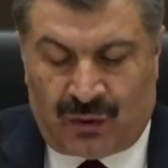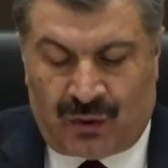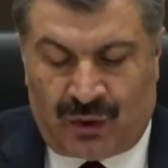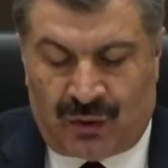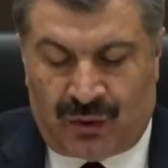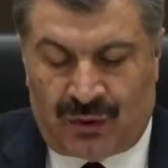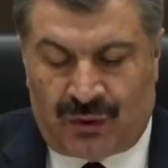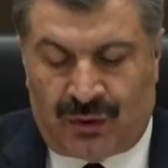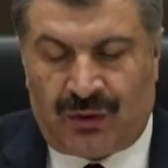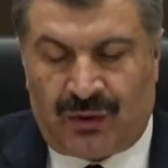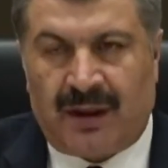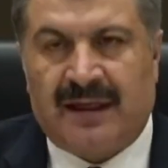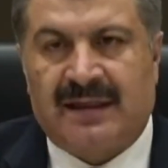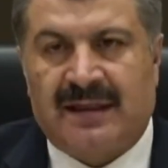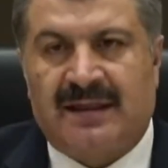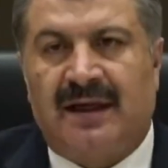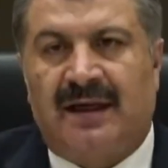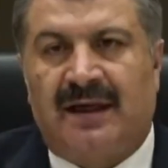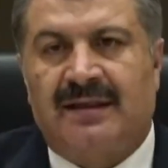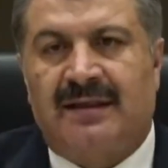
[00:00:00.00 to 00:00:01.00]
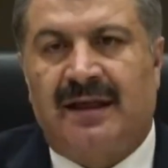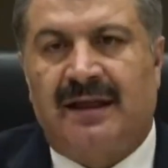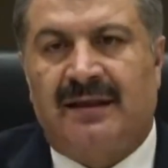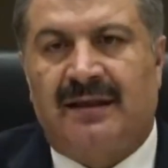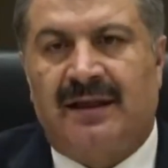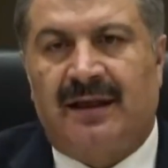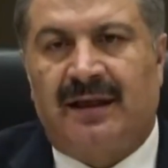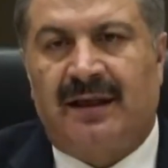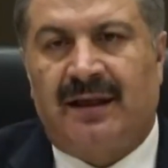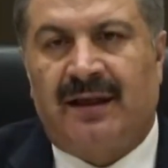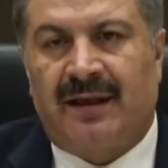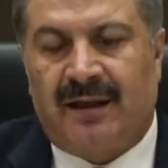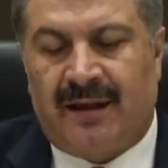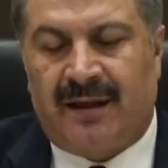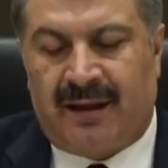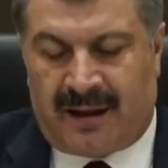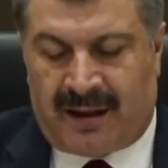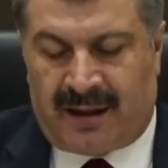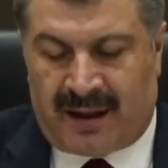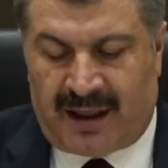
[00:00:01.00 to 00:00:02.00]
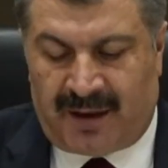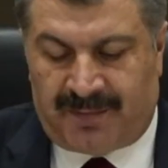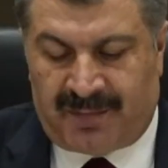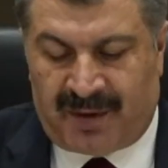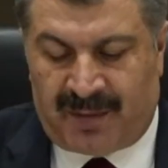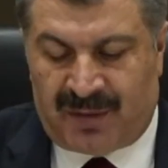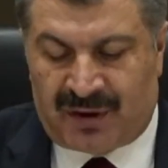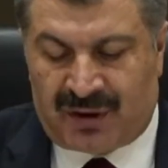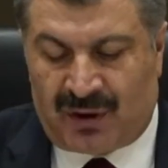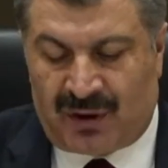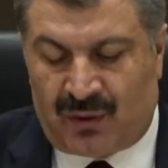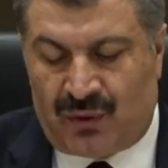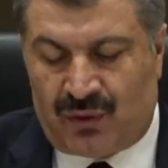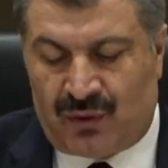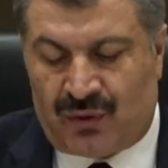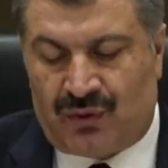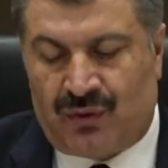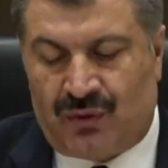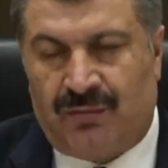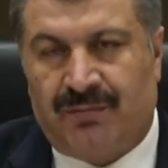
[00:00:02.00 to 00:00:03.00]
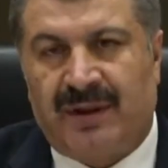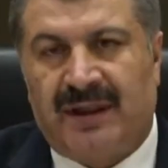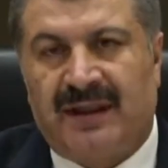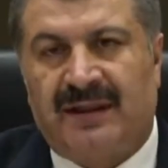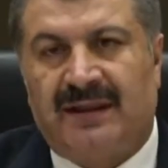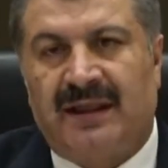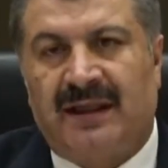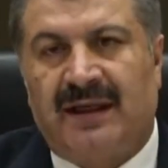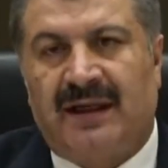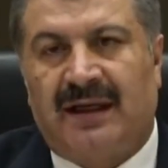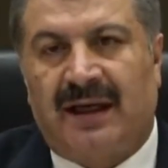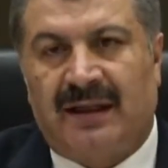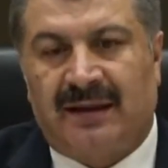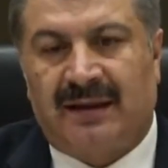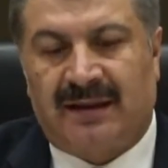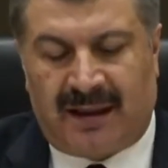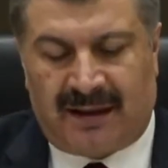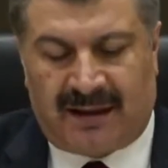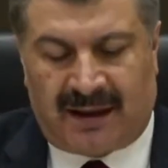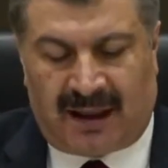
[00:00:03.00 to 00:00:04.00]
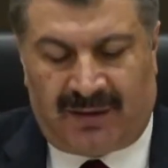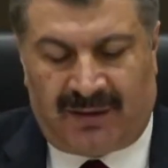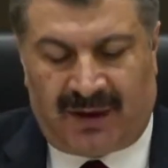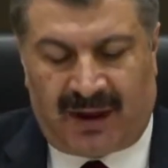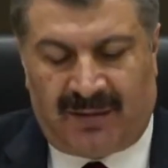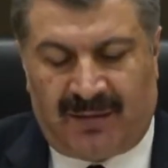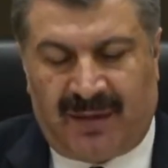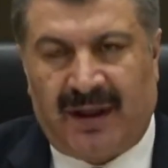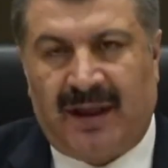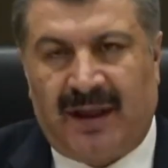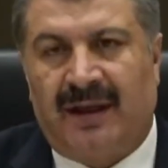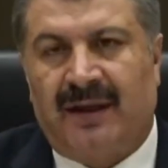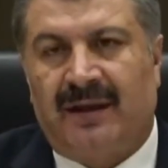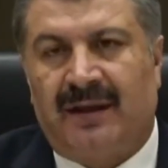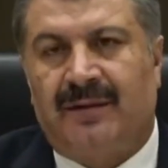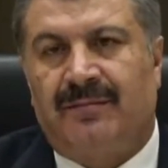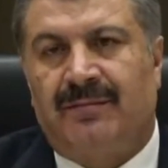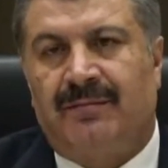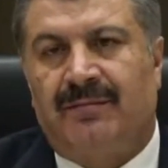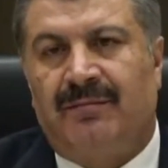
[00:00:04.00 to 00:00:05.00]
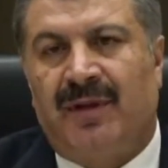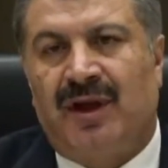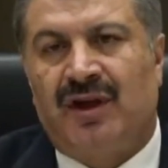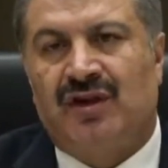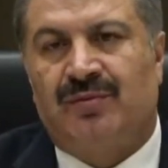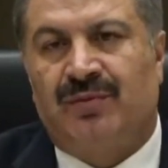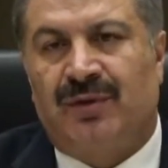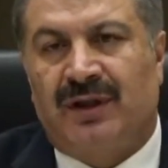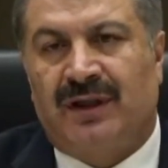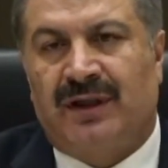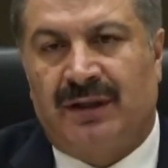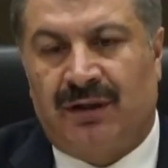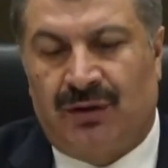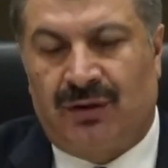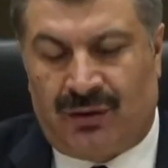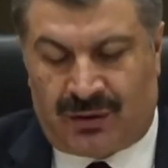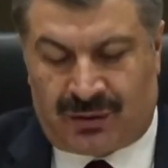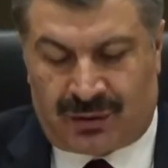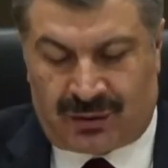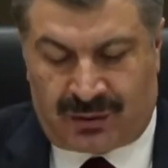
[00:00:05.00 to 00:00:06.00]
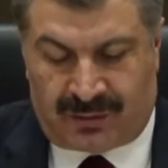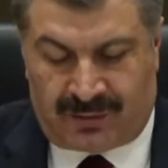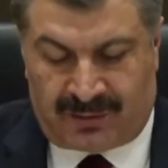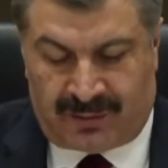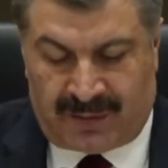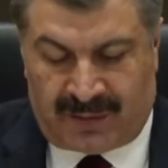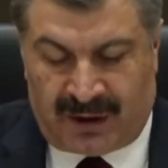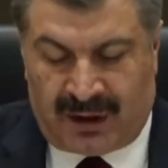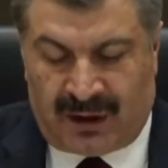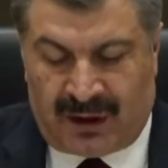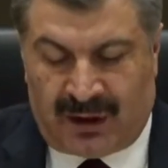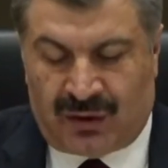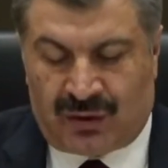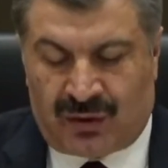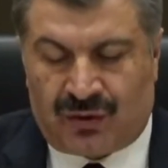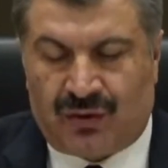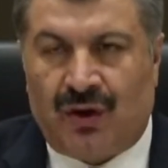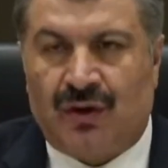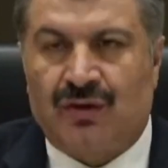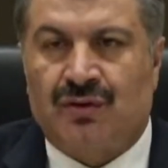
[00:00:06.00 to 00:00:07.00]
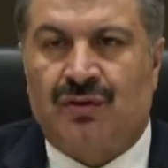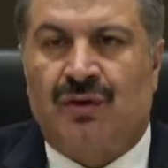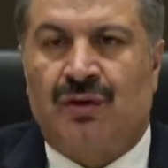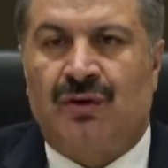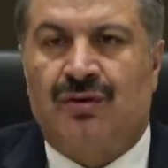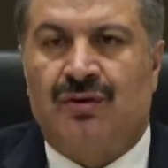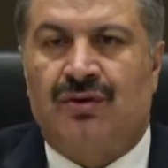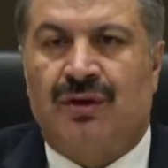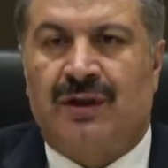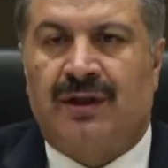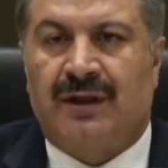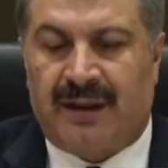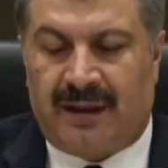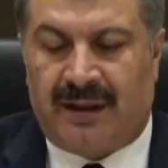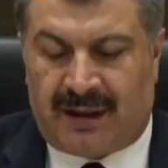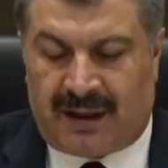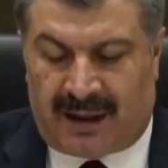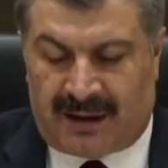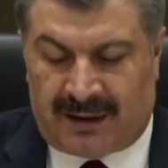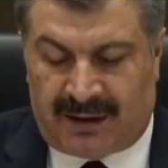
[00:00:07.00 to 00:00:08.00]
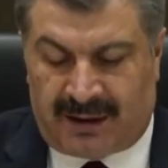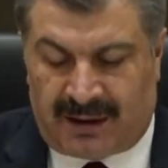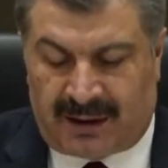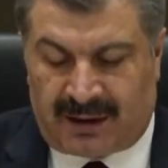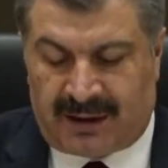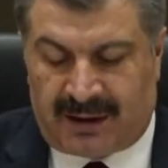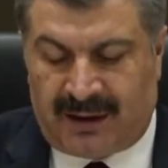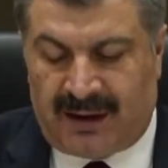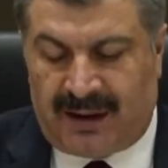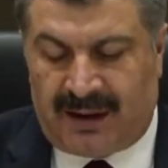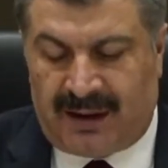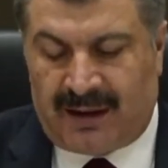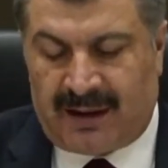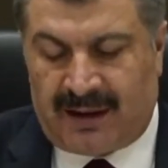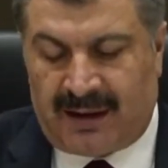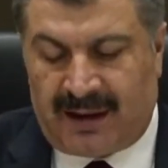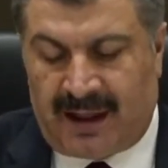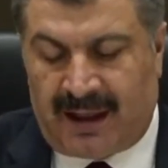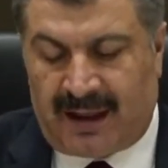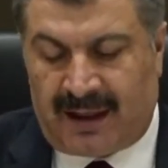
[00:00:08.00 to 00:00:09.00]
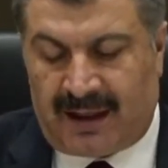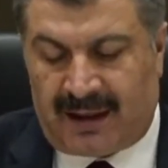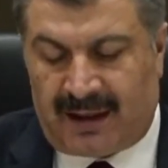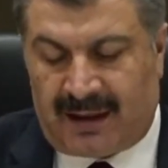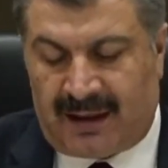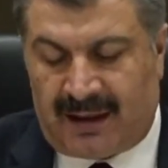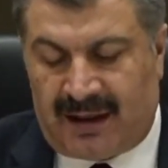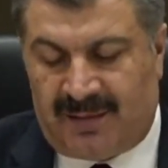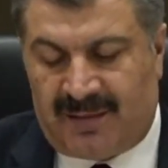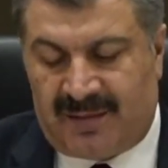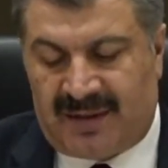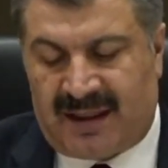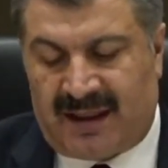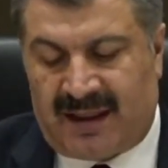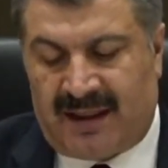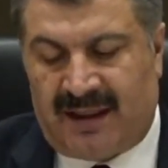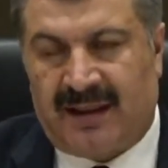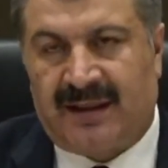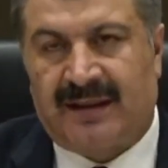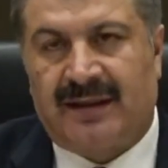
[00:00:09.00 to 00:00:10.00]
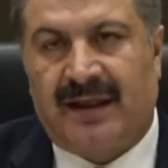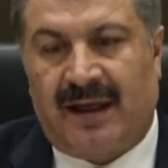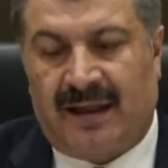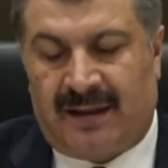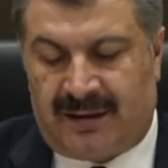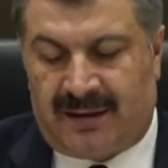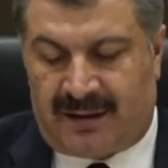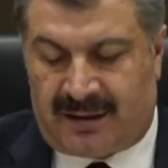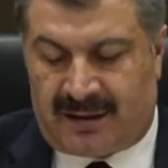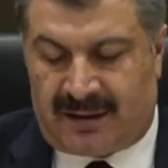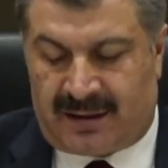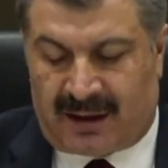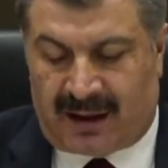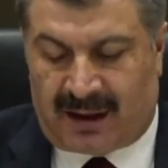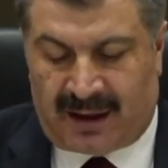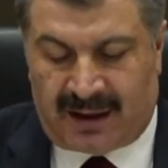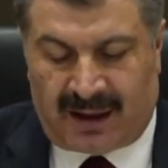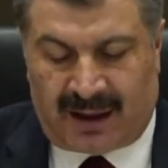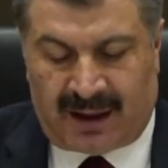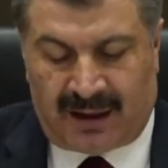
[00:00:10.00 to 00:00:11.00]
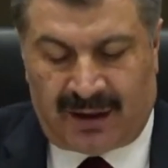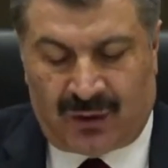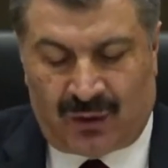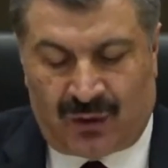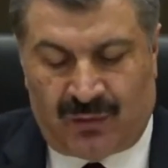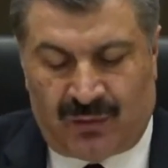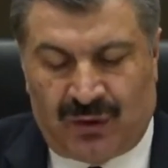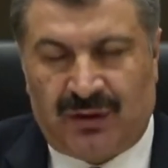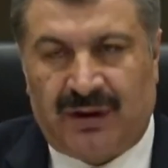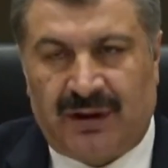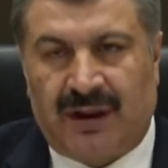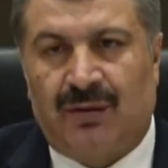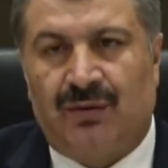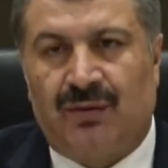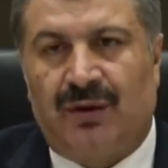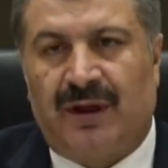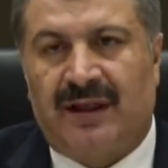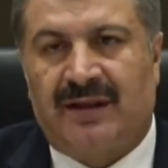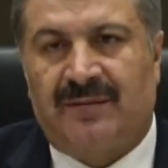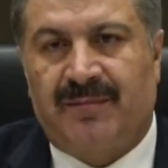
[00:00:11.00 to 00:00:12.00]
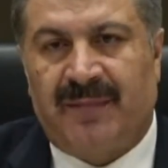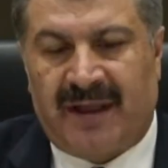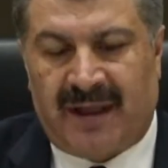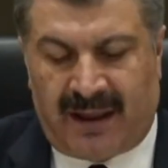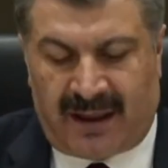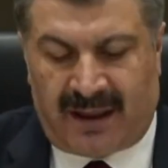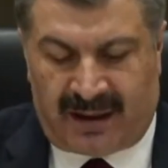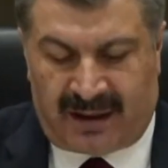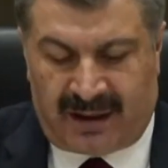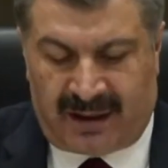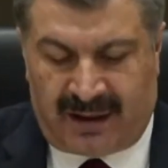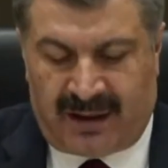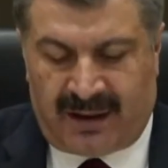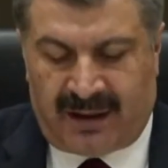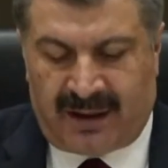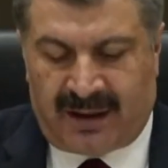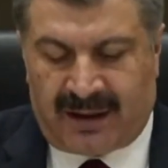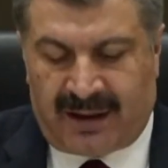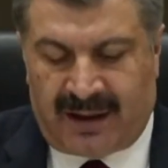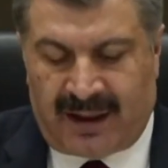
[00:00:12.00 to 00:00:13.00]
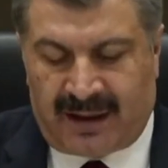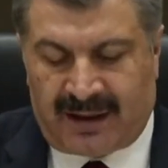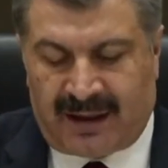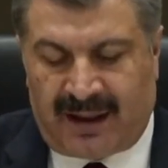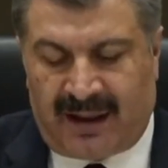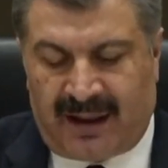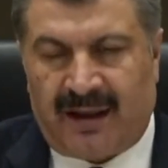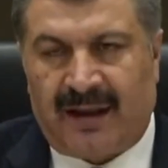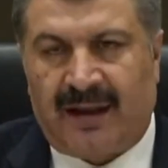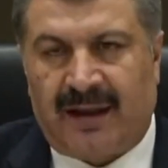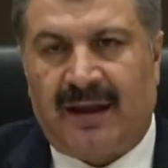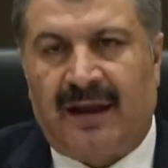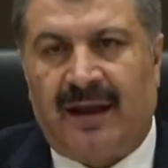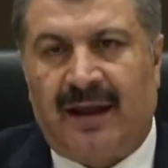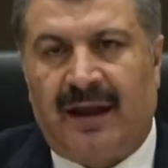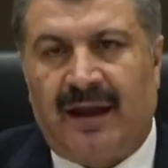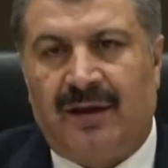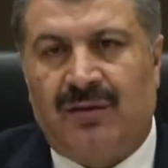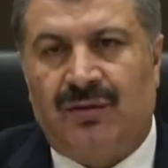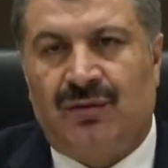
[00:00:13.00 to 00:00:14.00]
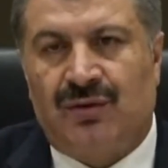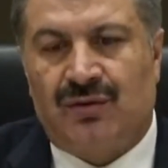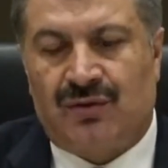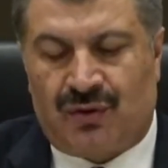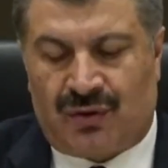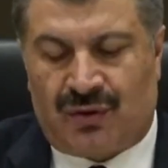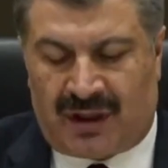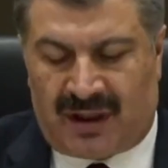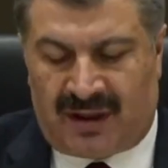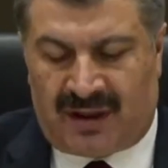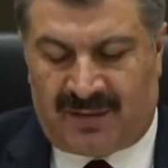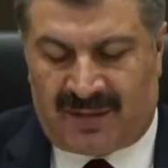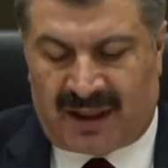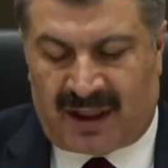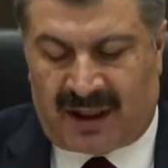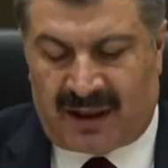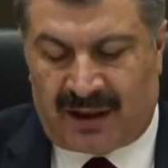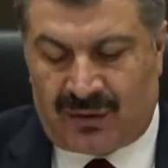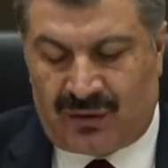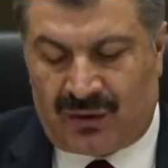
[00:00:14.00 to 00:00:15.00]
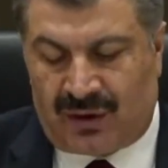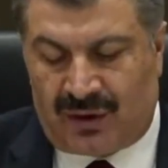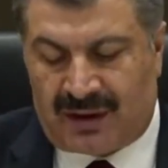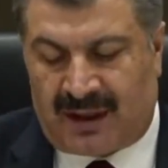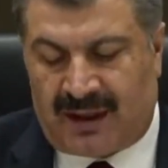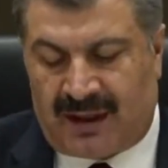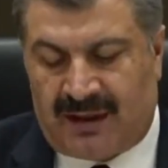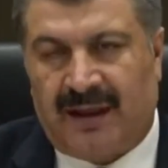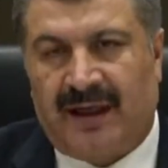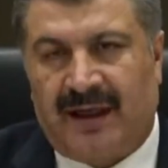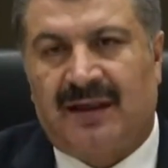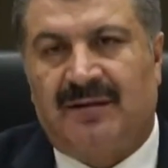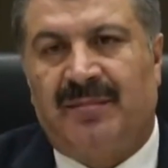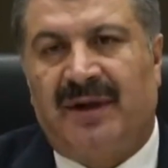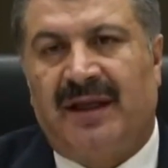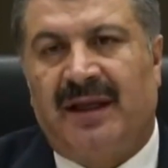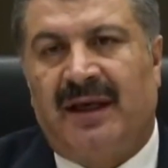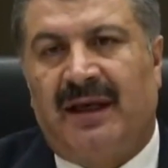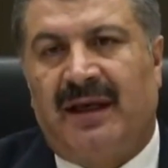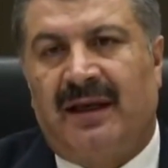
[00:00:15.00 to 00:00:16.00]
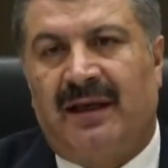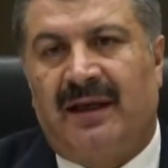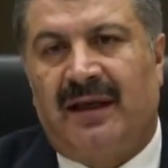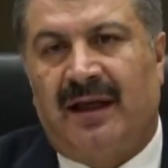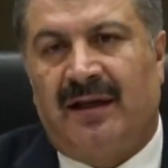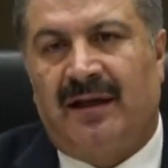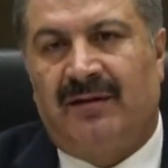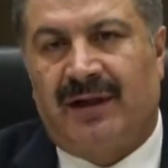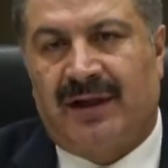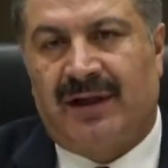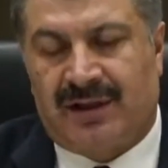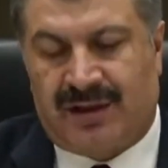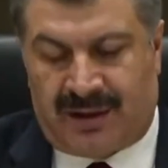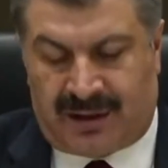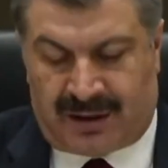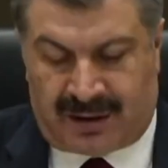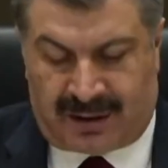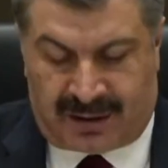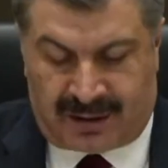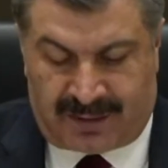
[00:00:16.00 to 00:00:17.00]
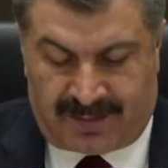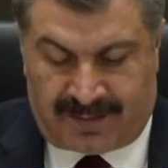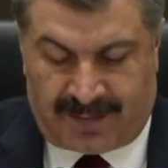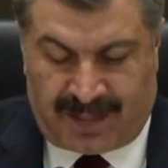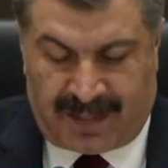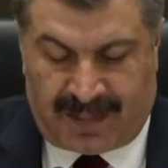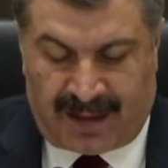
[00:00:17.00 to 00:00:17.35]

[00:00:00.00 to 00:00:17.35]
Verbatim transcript: Konunun hassasiyeti hepimizi üstün bir dikkatle davranmaya mecbur kılıyor. Söz konusu kırılganlık ne iyimserlikten hayali umutlar üretmeye ne de en küçük imkanı göz ardı etmeye elverişlidir.